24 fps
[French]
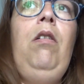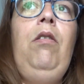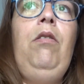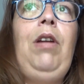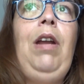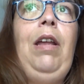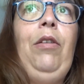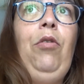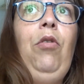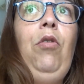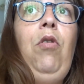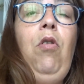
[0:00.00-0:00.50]
on
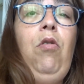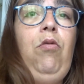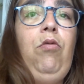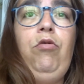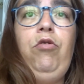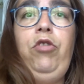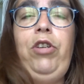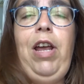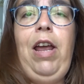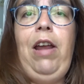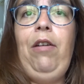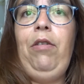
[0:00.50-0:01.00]
a des trucs au
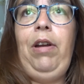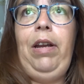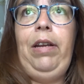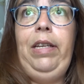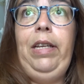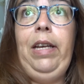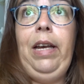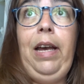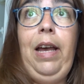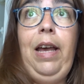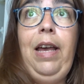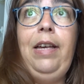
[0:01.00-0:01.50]
congèle, on a
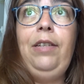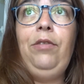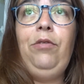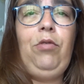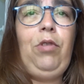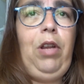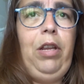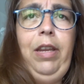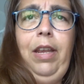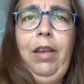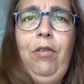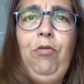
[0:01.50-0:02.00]
des restes,
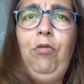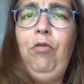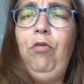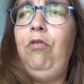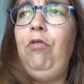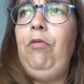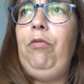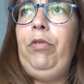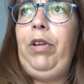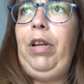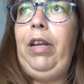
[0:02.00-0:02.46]
on a des concombres,